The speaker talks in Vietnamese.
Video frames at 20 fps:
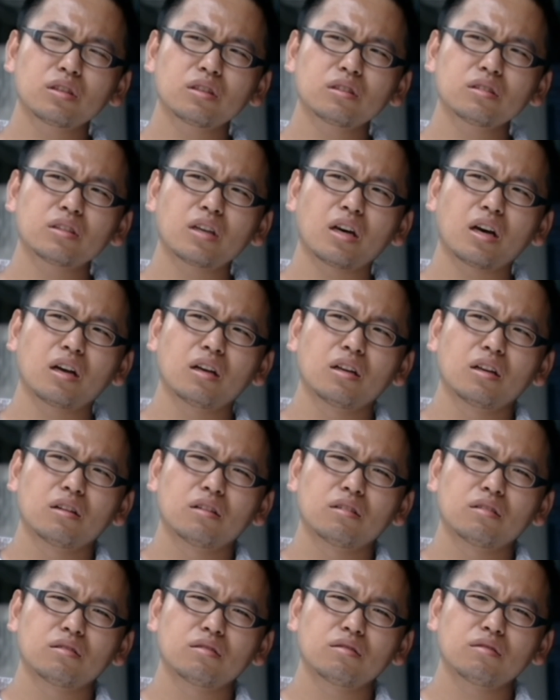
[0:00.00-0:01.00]
Tôi nghe thấy
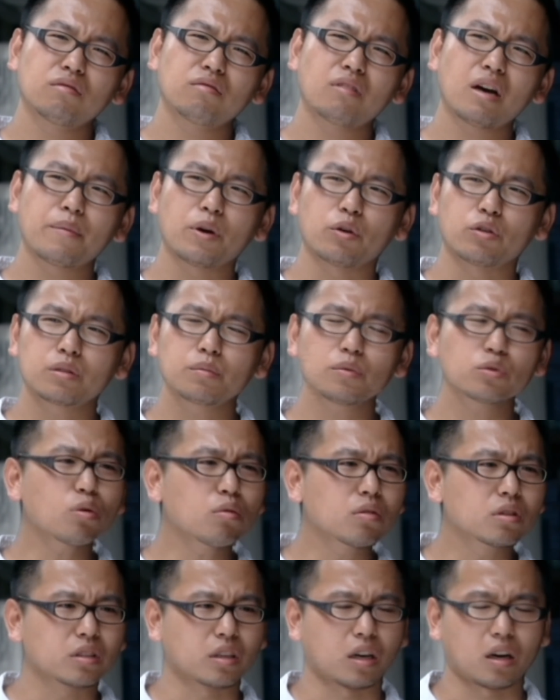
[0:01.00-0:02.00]
ngoài đường có
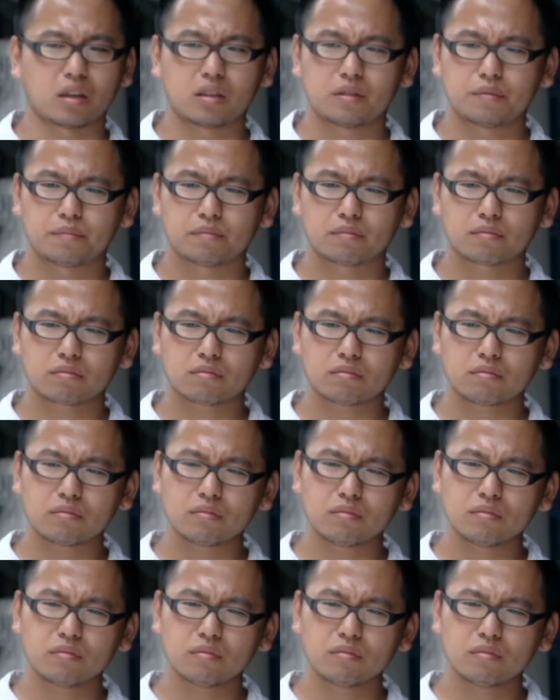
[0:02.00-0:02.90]
tiếng động gì đó.